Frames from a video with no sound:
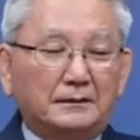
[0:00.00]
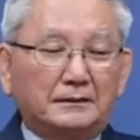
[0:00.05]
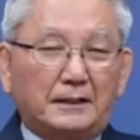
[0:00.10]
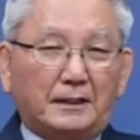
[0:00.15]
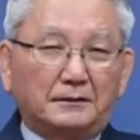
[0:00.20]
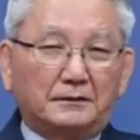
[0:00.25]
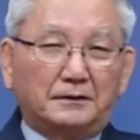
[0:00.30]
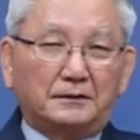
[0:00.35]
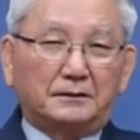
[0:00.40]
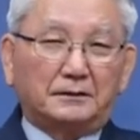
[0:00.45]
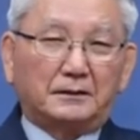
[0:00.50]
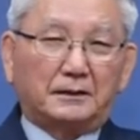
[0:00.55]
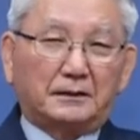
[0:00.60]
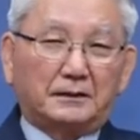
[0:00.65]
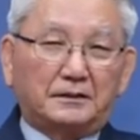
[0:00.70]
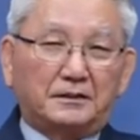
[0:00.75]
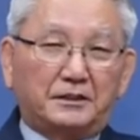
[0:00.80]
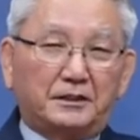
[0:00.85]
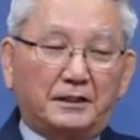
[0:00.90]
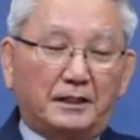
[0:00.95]
작년
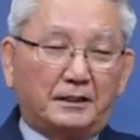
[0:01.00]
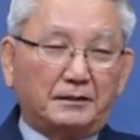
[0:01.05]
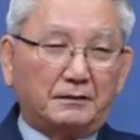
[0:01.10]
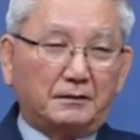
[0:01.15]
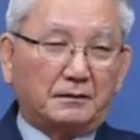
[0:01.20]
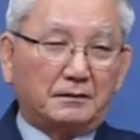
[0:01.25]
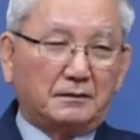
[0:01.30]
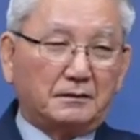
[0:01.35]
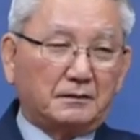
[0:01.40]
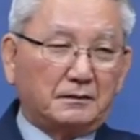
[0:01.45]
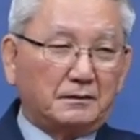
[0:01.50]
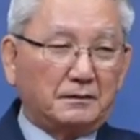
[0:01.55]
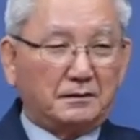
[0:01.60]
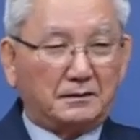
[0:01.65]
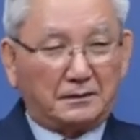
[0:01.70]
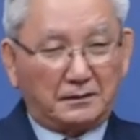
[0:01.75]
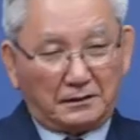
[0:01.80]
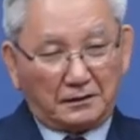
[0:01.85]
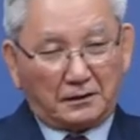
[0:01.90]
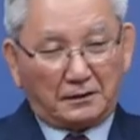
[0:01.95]
예, 지난
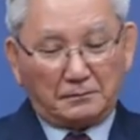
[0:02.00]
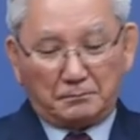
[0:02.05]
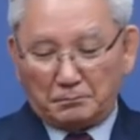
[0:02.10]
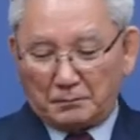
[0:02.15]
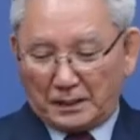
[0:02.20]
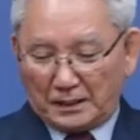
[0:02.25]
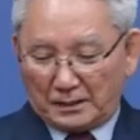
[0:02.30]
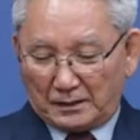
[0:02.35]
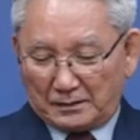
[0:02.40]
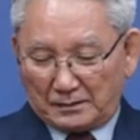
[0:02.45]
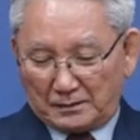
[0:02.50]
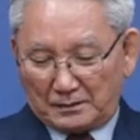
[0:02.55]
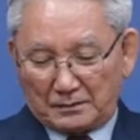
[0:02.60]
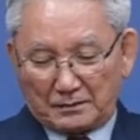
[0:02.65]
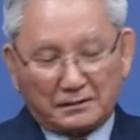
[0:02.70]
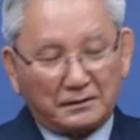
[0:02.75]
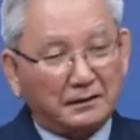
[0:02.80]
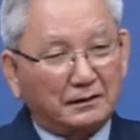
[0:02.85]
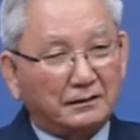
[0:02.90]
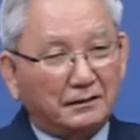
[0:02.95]

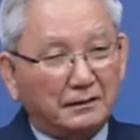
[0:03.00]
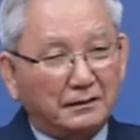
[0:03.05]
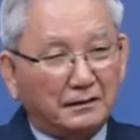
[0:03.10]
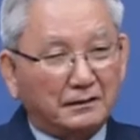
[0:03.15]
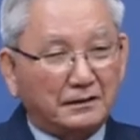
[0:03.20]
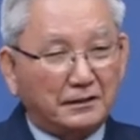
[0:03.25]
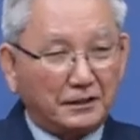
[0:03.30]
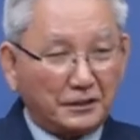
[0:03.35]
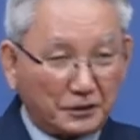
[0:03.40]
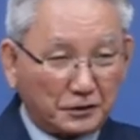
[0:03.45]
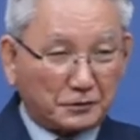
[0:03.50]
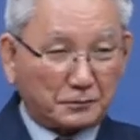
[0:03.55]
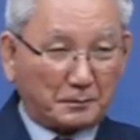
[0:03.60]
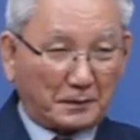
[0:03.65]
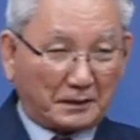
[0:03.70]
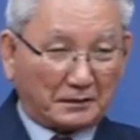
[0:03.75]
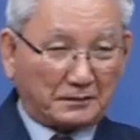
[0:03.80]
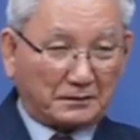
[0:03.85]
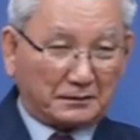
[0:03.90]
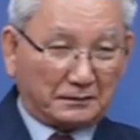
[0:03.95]
연말 그
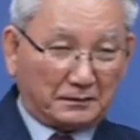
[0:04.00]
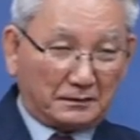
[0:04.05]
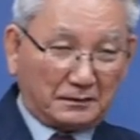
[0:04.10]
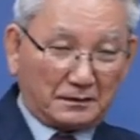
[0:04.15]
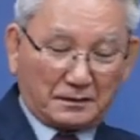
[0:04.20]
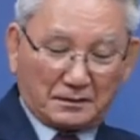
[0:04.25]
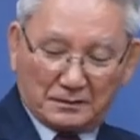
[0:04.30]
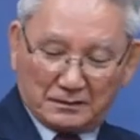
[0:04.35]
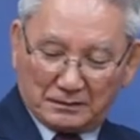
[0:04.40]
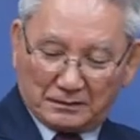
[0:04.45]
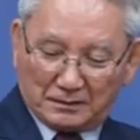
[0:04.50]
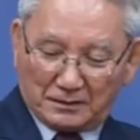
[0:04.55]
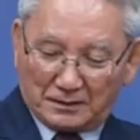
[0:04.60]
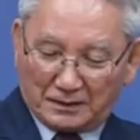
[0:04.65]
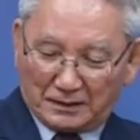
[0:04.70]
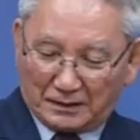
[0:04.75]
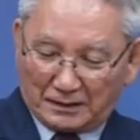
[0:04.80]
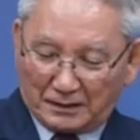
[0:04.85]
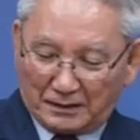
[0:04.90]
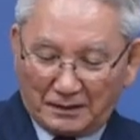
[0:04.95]
크리스마스
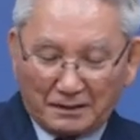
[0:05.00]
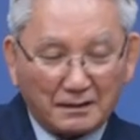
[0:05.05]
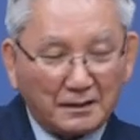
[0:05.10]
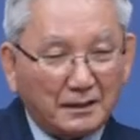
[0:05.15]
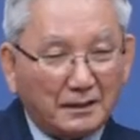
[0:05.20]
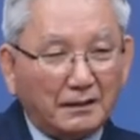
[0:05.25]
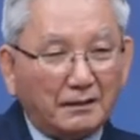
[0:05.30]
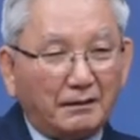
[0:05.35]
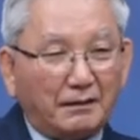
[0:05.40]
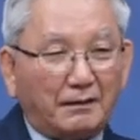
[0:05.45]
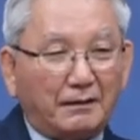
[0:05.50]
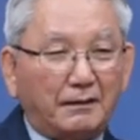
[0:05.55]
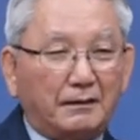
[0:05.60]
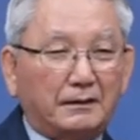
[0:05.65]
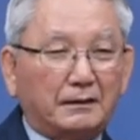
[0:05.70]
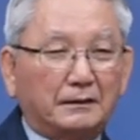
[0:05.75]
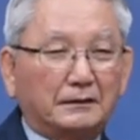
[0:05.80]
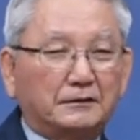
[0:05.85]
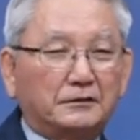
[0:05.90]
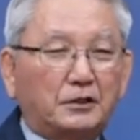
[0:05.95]
그러니까
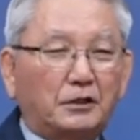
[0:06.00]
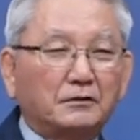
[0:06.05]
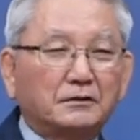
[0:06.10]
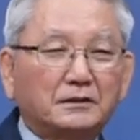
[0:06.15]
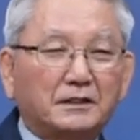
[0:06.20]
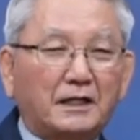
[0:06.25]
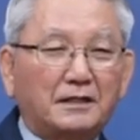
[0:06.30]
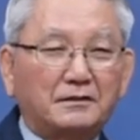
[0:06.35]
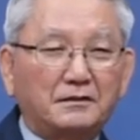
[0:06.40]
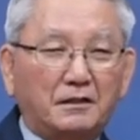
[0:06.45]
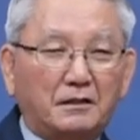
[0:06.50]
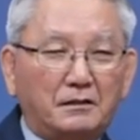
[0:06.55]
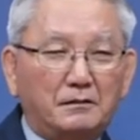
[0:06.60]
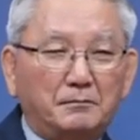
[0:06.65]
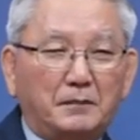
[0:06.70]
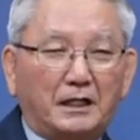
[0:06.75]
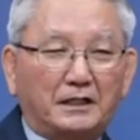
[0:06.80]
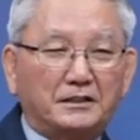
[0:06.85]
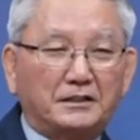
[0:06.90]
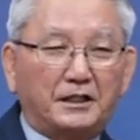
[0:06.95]
아, 성탄절을
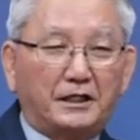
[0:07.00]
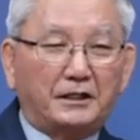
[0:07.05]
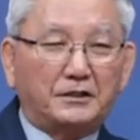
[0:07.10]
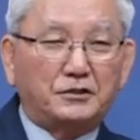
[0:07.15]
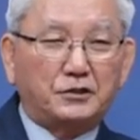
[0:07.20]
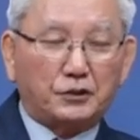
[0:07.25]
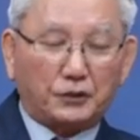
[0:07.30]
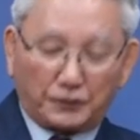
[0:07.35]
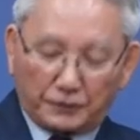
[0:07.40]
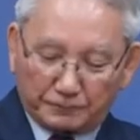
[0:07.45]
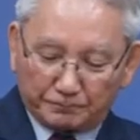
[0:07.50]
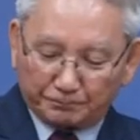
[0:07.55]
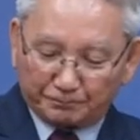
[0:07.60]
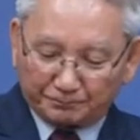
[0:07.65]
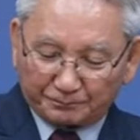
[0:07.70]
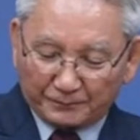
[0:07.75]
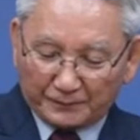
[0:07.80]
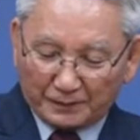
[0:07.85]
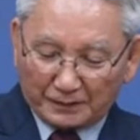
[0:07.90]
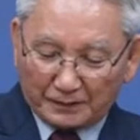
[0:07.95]
맞이했죠.
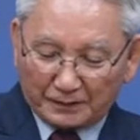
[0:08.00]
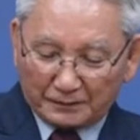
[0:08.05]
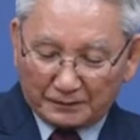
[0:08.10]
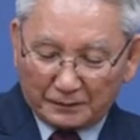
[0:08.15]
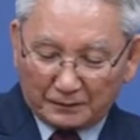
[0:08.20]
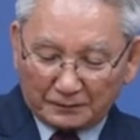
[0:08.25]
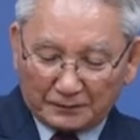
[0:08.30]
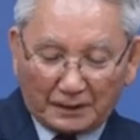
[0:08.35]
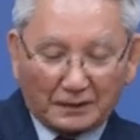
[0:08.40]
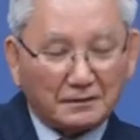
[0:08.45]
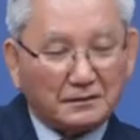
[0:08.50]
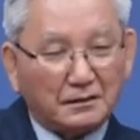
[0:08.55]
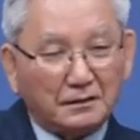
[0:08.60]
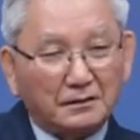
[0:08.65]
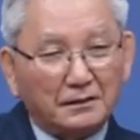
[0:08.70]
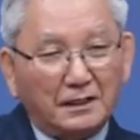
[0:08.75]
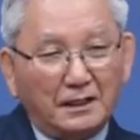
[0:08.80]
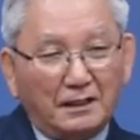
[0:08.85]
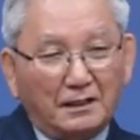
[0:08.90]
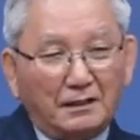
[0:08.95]

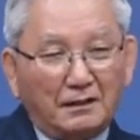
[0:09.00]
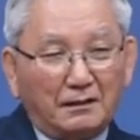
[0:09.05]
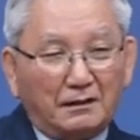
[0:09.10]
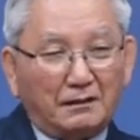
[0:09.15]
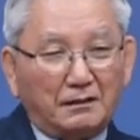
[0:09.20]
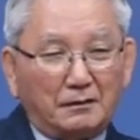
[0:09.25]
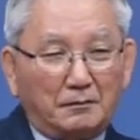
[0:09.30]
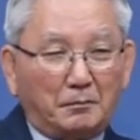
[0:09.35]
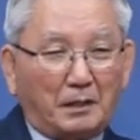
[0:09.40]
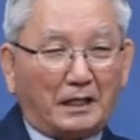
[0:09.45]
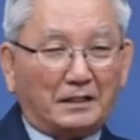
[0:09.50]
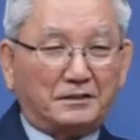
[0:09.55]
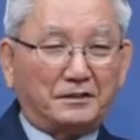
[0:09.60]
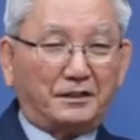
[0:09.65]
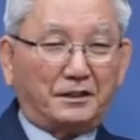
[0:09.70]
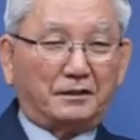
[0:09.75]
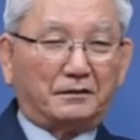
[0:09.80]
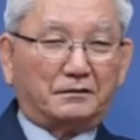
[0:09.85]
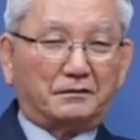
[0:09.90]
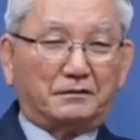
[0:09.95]
성탄절 어,
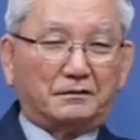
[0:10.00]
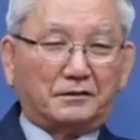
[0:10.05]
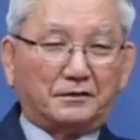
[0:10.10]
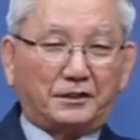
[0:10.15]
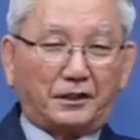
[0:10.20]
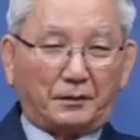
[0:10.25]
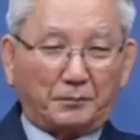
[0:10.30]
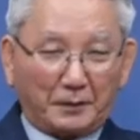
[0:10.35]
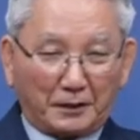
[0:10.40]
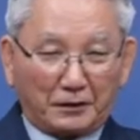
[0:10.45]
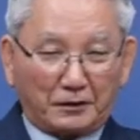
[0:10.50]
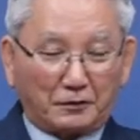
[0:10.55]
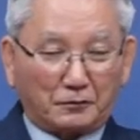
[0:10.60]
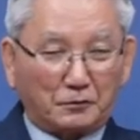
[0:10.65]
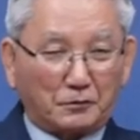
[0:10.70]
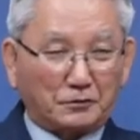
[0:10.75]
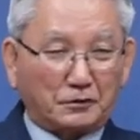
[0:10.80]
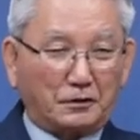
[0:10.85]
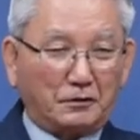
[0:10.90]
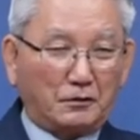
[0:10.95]
맞이해서
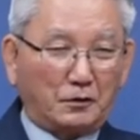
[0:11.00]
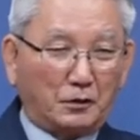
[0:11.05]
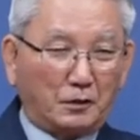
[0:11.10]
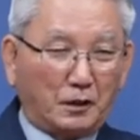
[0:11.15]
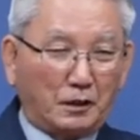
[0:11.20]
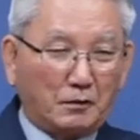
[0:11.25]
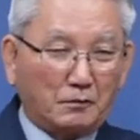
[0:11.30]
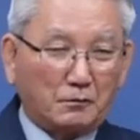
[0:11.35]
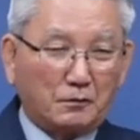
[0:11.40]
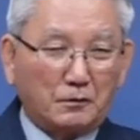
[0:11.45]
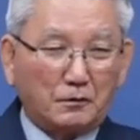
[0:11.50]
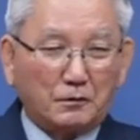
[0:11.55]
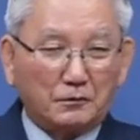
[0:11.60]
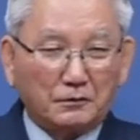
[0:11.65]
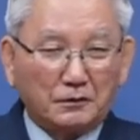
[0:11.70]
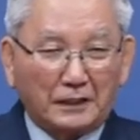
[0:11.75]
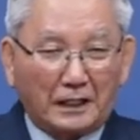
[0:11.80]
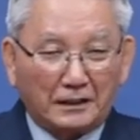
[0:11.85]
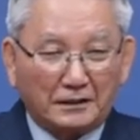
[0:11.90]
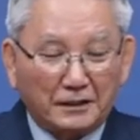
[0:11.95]
새벽에도 설교하고
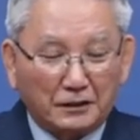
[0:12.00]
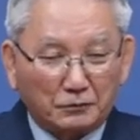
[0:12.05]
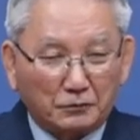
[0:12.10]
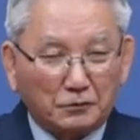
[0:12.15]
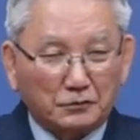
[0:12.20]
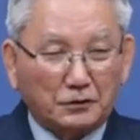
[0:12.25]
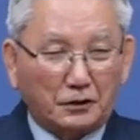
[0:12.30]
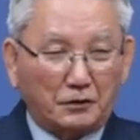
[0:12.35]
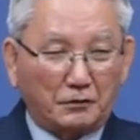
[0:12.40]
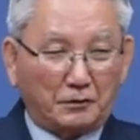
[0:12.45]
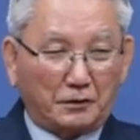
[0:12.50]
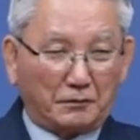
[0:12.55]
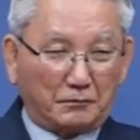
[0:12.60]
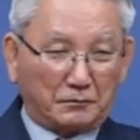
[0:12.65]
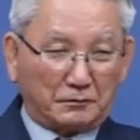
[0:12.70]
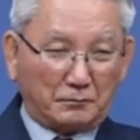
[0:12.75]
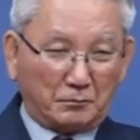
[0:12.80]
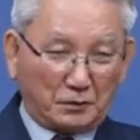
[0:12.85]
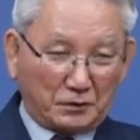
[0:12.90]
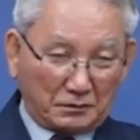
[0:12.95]
낮에도
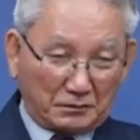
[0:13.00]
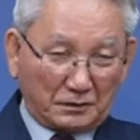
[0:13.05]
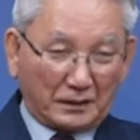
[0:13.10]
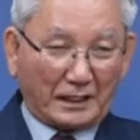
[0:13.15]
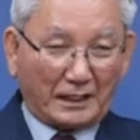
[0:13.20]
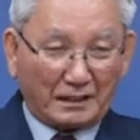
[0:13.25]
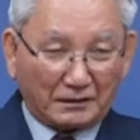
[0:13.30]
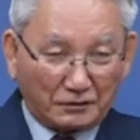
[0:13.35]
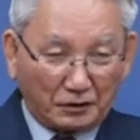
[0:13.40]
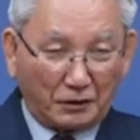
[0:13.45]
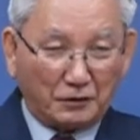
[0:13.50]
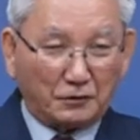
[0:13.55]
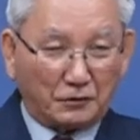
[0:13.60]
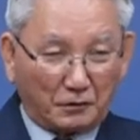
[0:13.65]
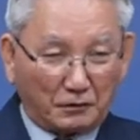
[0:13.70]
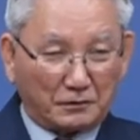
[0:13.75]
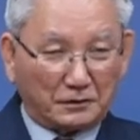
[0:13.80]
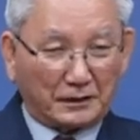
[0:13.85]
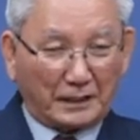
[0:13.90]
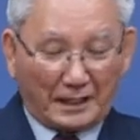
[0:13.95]
설교하고 뭐 다
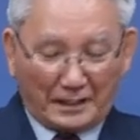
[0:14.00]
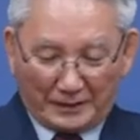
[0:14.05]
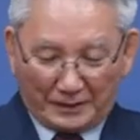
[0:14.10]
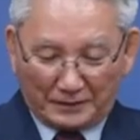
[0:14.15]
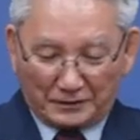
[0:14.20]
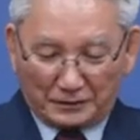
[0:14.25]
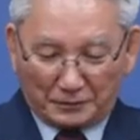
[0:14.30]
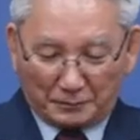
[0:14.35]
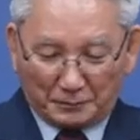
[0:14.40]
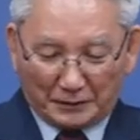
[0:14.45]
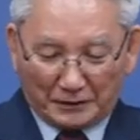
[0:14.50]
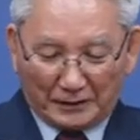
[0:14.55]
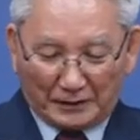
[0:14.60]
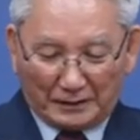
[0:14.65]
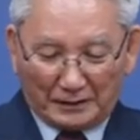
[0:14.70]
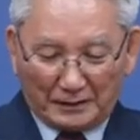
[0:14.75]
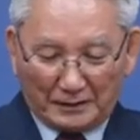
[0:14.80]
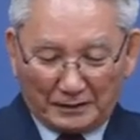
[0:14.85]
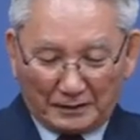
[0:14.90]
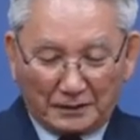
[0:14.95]
설교를 다
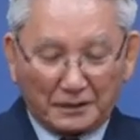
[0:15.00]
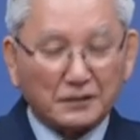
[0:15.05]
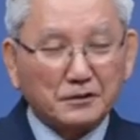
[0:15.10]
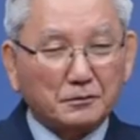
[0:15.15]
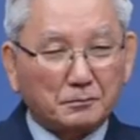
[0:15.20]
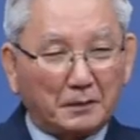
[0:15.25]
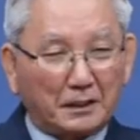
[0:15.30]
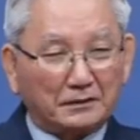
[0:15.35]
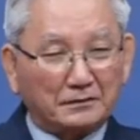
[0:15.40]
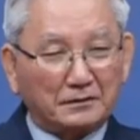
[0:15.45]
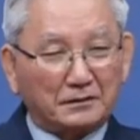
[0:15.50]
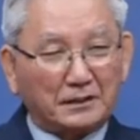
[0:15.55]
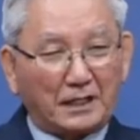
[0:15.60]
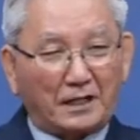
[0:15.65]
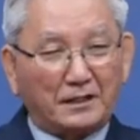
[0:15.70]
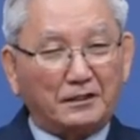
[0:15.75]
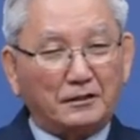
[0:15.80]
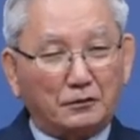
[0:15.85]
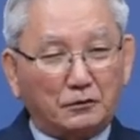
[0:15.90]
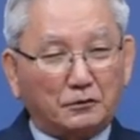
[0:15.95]
했습니다. 크리스마스
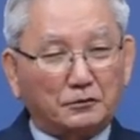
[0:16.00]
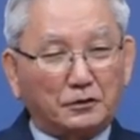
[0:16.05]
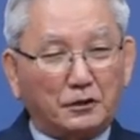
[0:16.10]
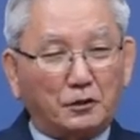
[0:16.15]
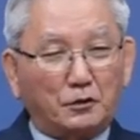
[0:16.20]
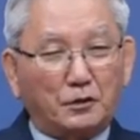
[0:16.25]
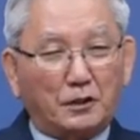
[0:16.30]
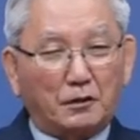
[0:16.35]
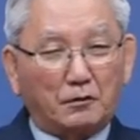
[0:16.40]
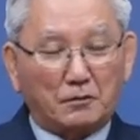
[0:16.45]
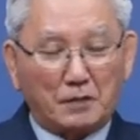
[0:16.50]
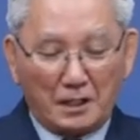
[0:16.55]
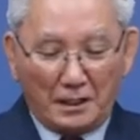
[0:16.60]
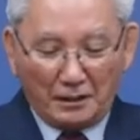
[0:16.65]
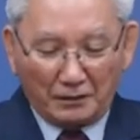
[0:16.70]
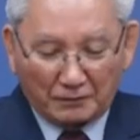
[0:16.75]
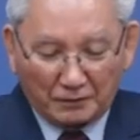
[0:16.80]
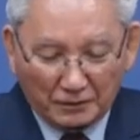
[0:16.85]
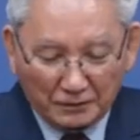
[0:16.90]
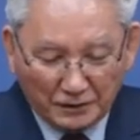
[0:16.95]
당일도 설교하고
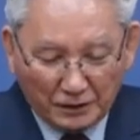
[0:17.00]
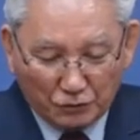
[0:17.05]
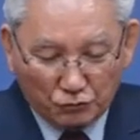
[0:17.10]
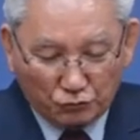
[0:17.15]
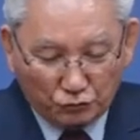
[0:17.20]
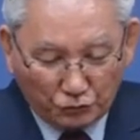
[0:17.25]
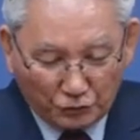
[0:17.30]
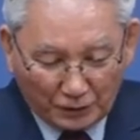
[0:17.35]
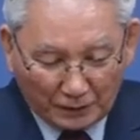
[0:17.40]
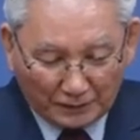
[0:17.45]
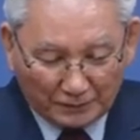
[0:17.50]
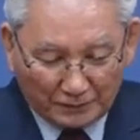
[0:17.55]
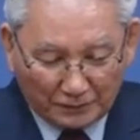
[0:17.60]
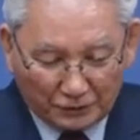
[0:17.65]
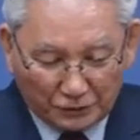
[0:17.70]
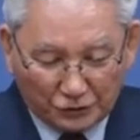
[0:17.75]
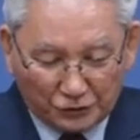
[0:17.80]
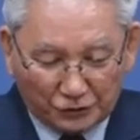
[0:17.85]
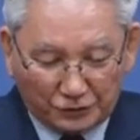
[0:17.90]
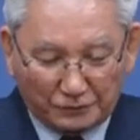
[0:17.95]
그런데 중요한
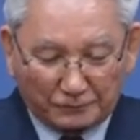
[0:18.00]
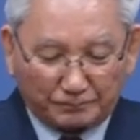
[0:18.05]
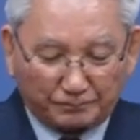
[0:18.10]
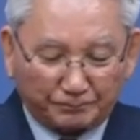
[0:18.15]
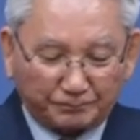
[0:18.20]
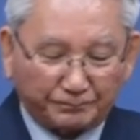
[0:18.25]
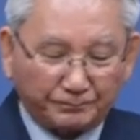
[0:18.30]
것은